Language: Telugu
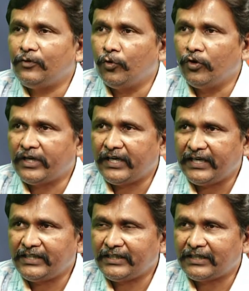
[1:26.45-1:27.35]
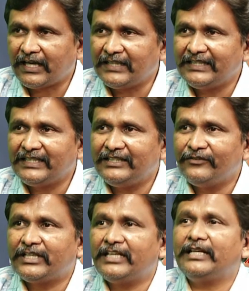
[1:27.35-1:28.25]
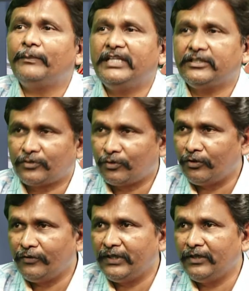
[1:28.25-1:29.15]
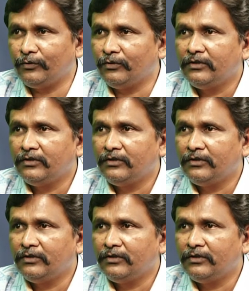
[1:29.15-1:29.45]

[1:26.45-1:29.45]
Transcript: లోకేష్ రాజకీయ జీవితాన్ని దెబ్బతీస్తున్నోళ్ళు వీళ్ళు